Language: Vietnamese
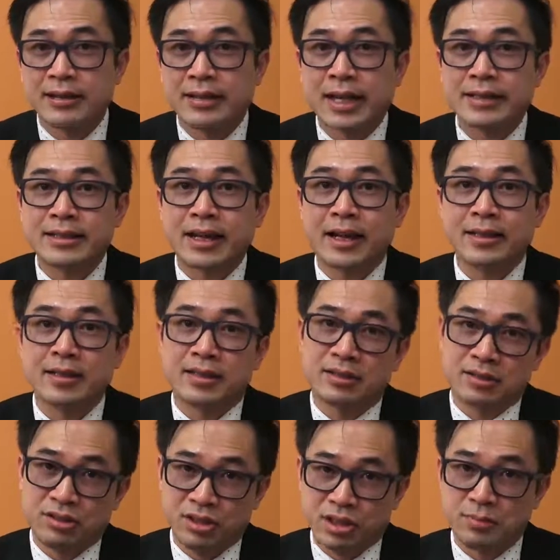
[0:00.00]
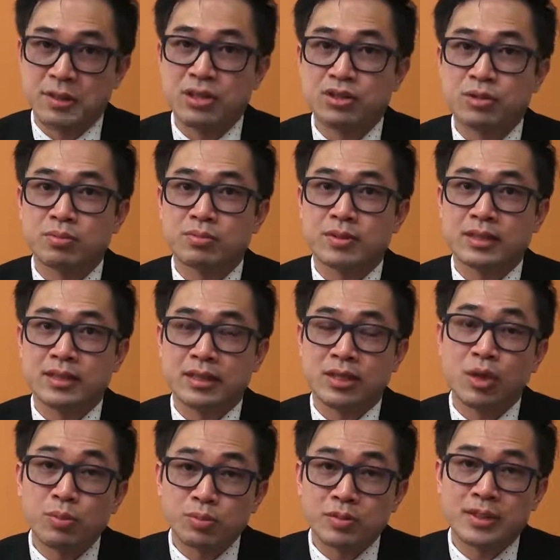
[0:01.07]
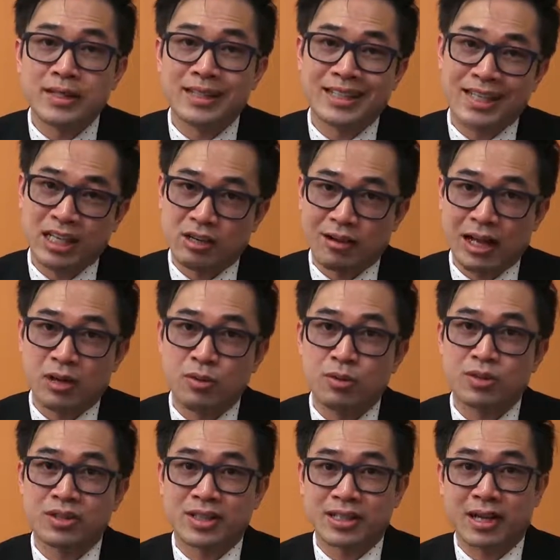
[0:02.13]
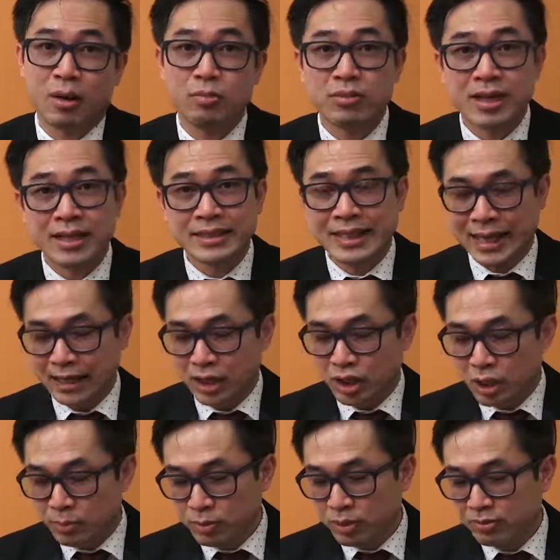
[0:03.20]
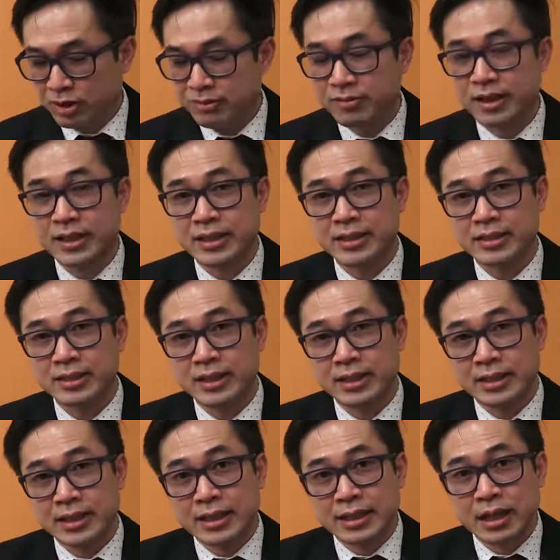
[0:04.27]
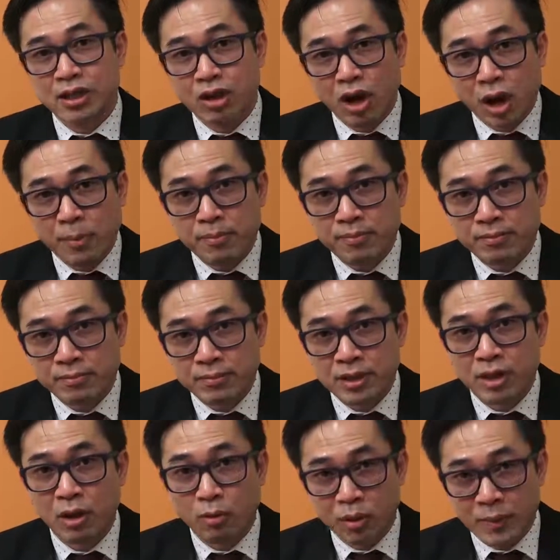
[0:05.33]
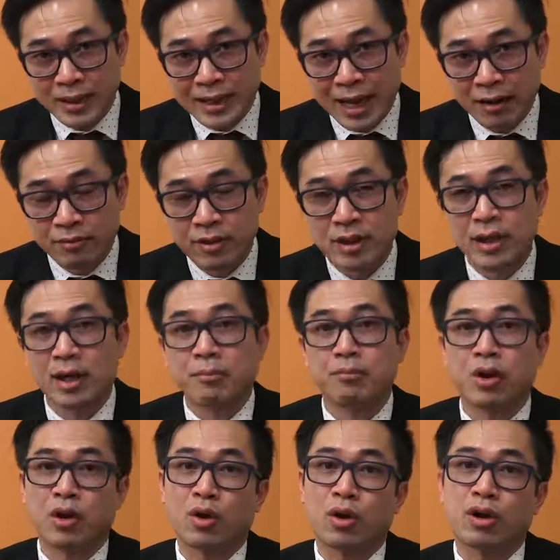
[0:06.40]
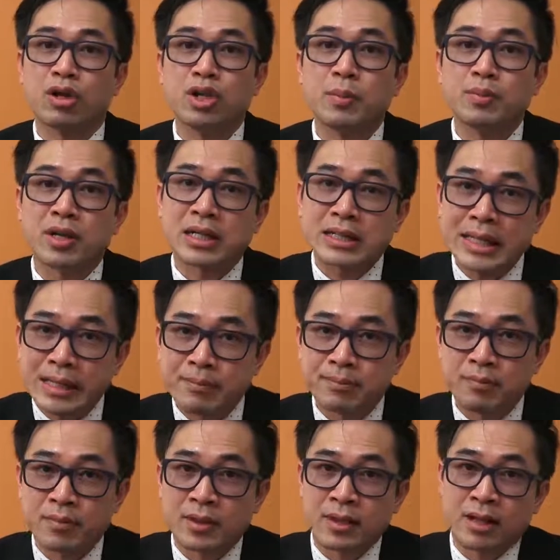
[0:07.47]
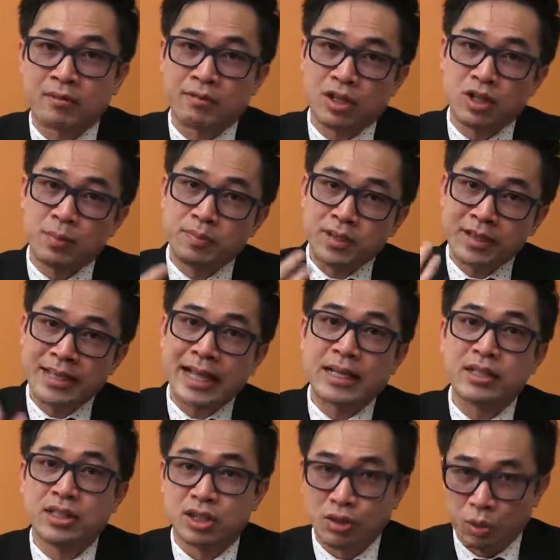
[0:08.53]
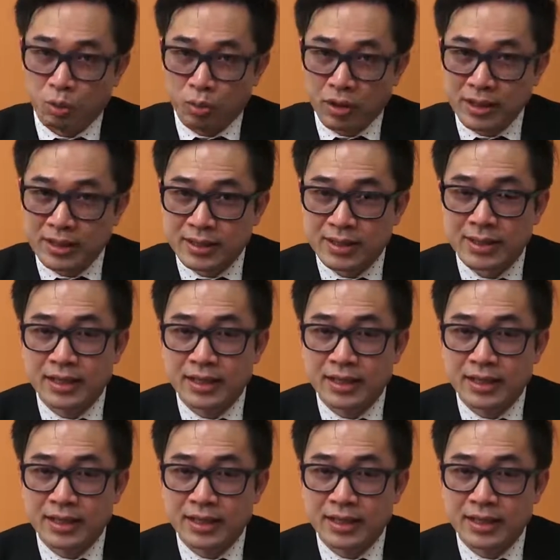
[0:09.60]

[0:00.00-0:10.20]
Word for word: thành ra chữa bệnh rút gút cái chế độ ăn uống nó chỉ không đơn giản là giúp cho quý vị cái khớp không có bị đau mà còn giúp cho tim và giúp cho ngăn ngừa đột quỵ